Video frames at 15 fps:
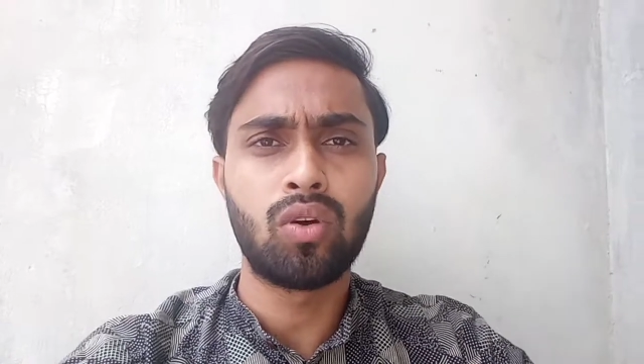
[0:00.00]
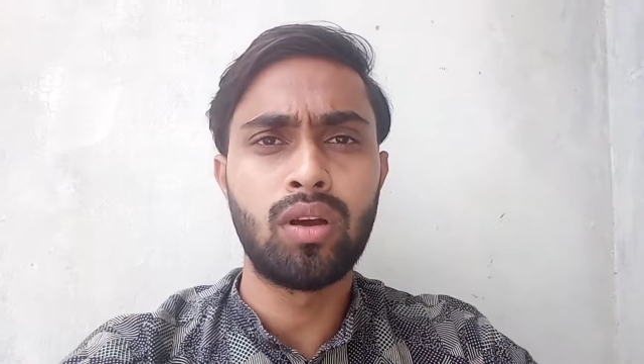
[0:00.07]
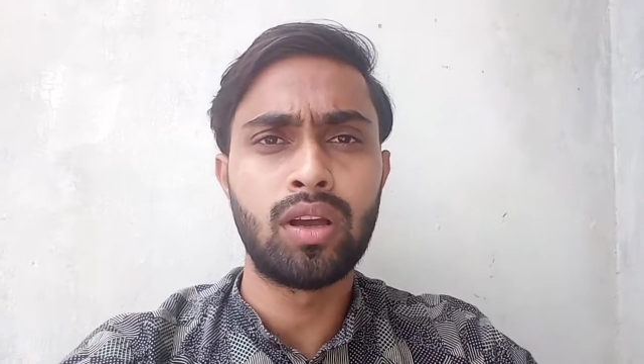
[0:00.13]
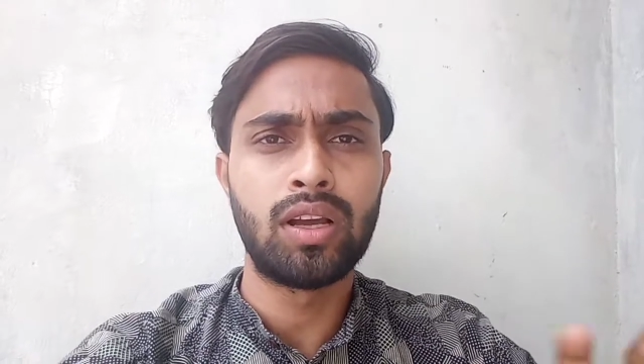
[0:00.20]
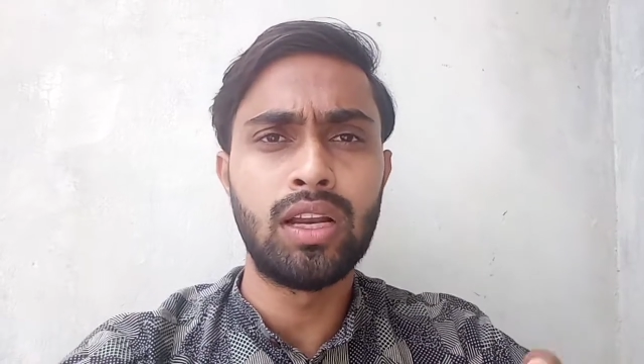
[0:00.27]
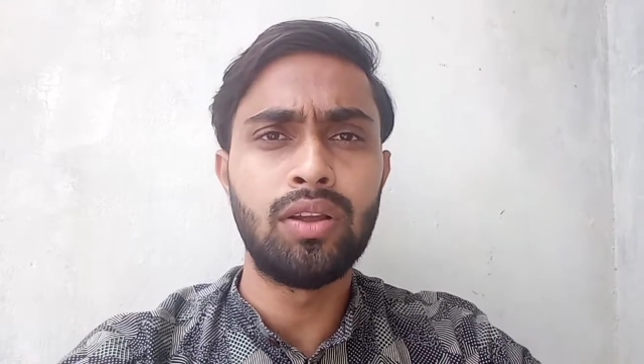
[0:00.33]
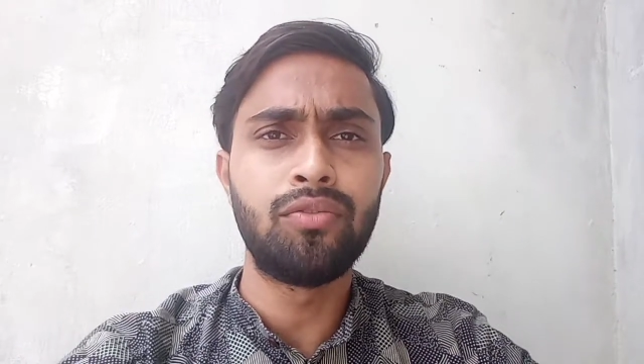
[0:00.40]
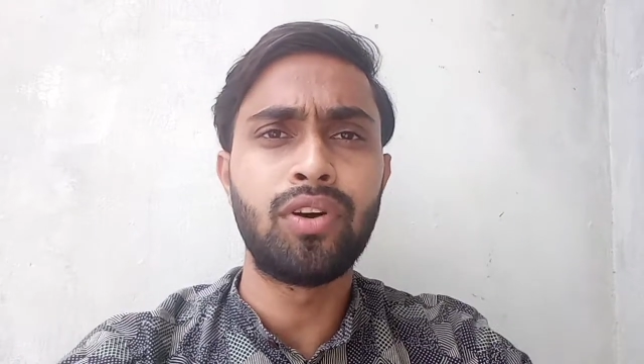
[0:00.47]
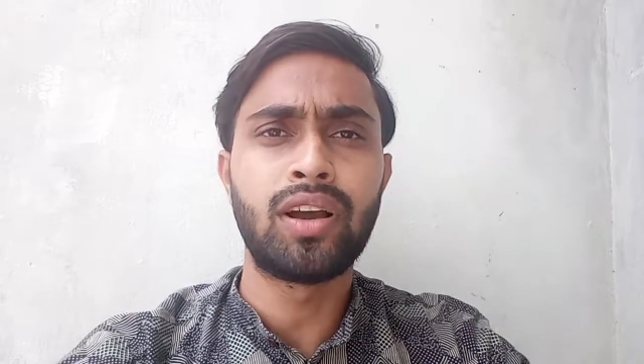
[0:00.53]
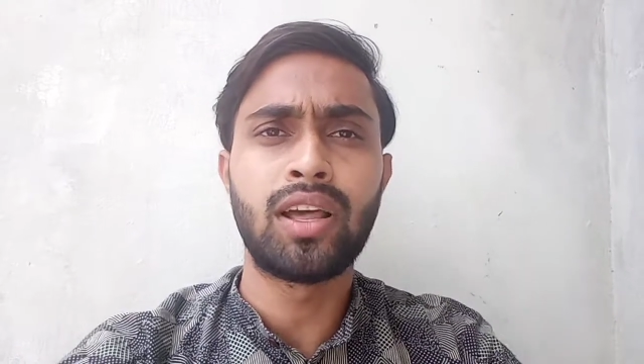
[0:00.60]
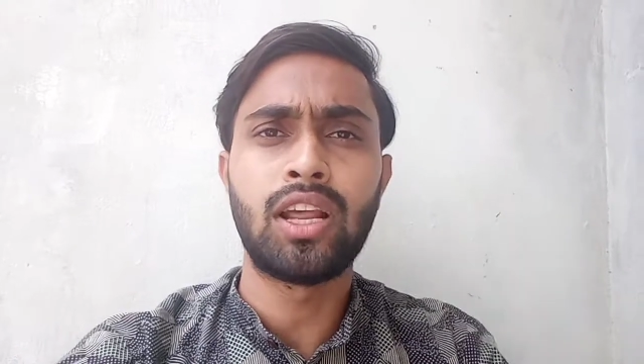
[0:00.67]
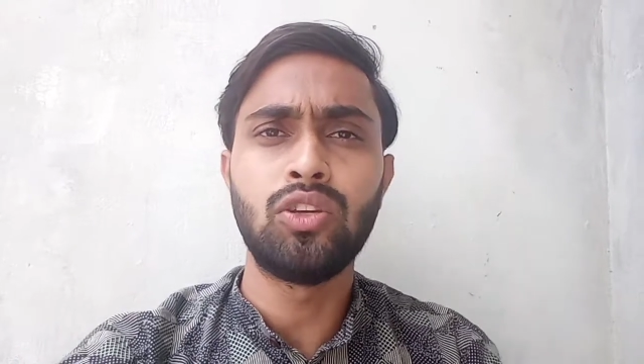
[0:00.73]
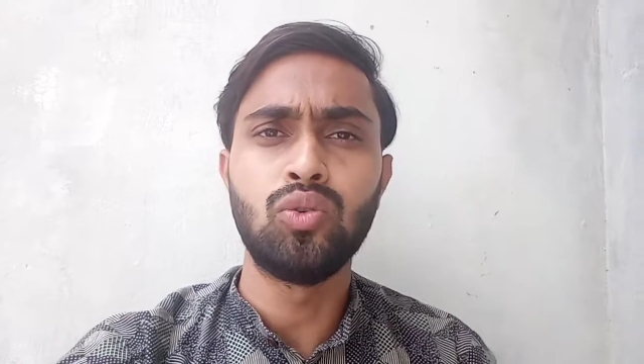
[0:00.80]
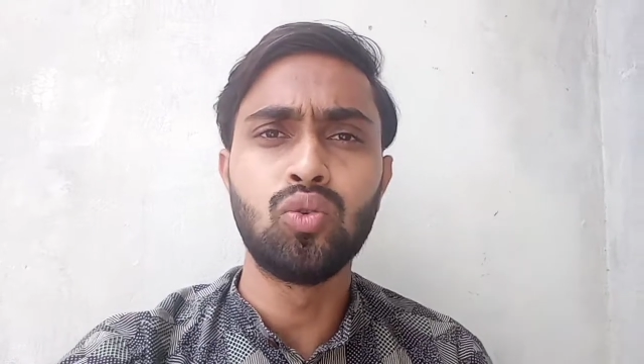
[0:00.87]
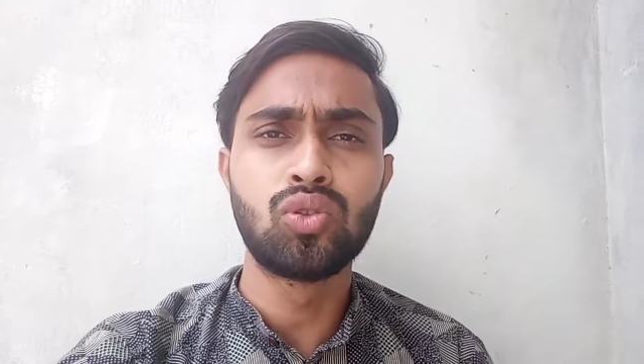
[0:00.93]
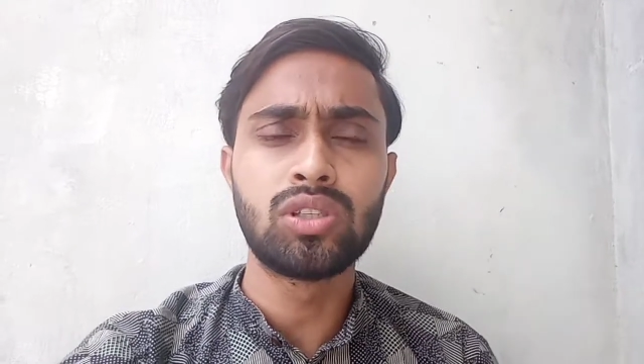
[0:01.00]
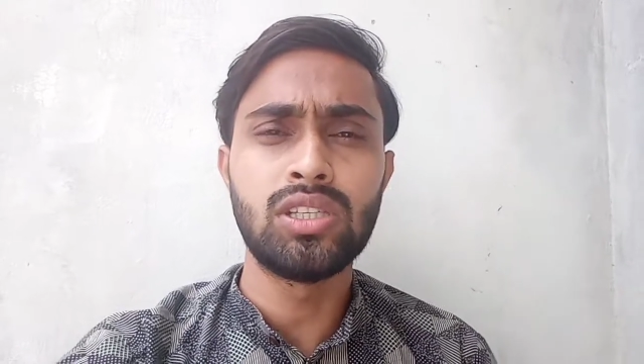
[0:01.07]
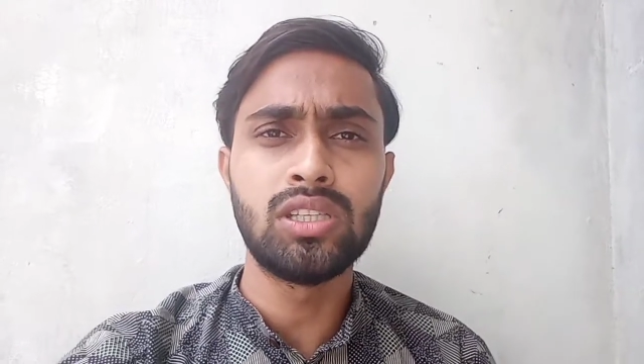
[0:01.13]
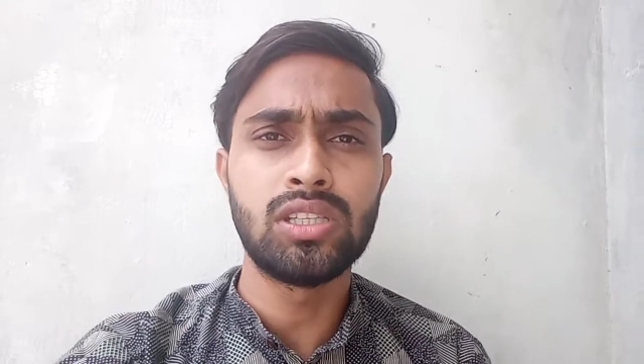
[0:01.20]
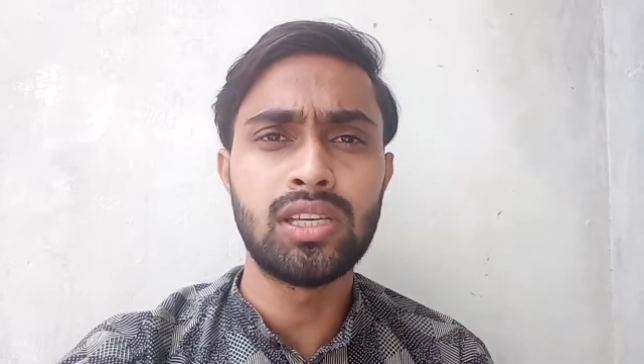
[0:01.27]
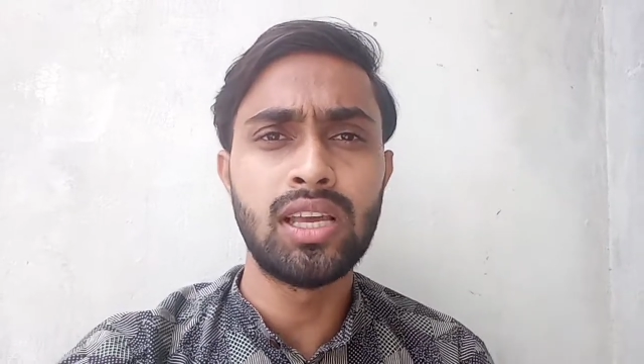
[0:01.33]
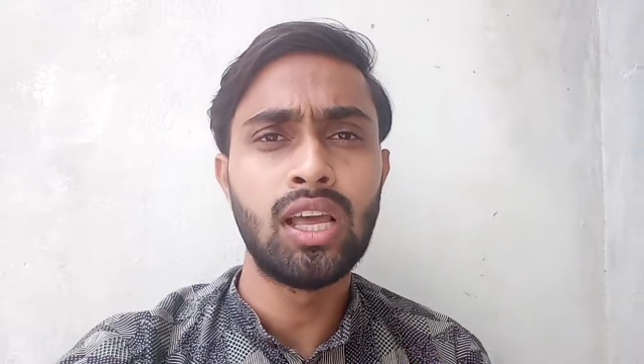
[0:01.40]
क्लिप वगैरह यूज़
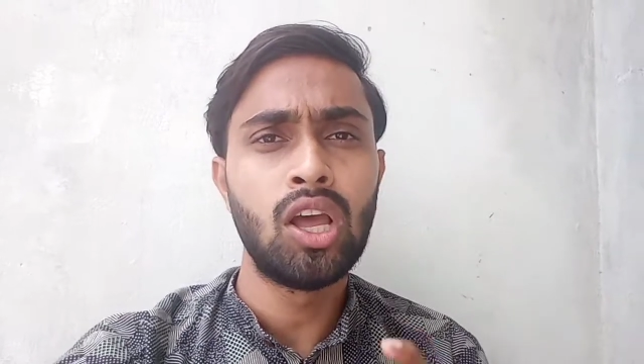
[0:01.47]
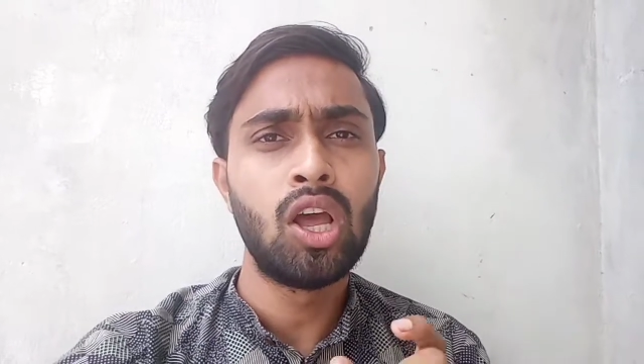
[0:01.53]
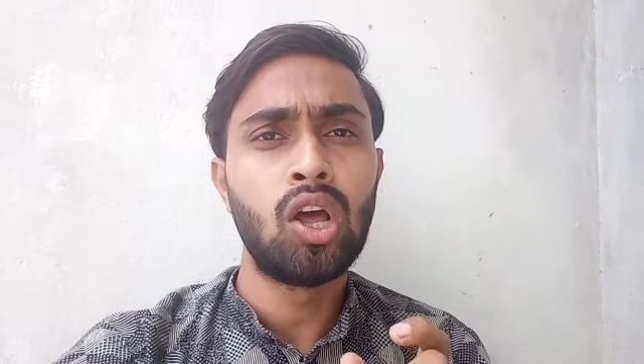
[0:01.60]
कीजिए